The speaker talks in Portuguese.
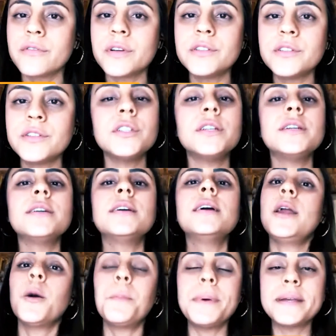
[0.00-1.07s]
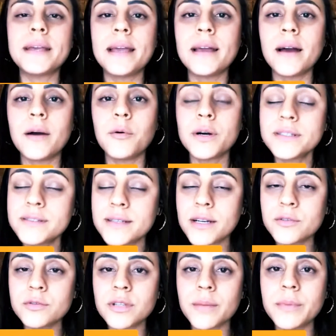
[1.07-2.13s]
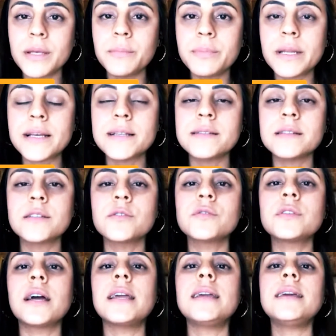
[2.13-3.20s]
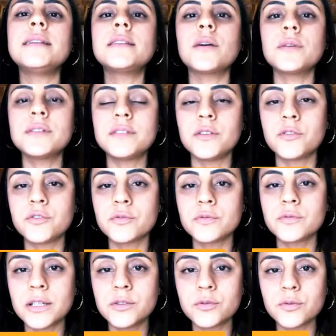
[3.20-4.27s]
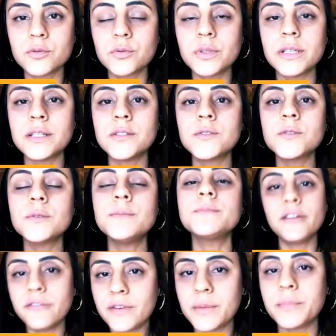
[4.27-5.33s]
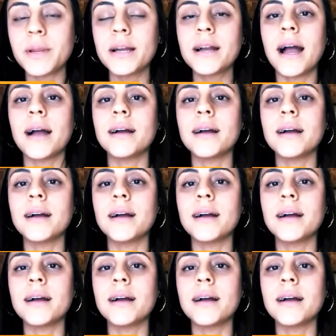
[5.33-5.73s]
que eu vendi, eu peguei a, o acerto da minha empresa que eu saí, então assim, eu juntei tudo isso e vim para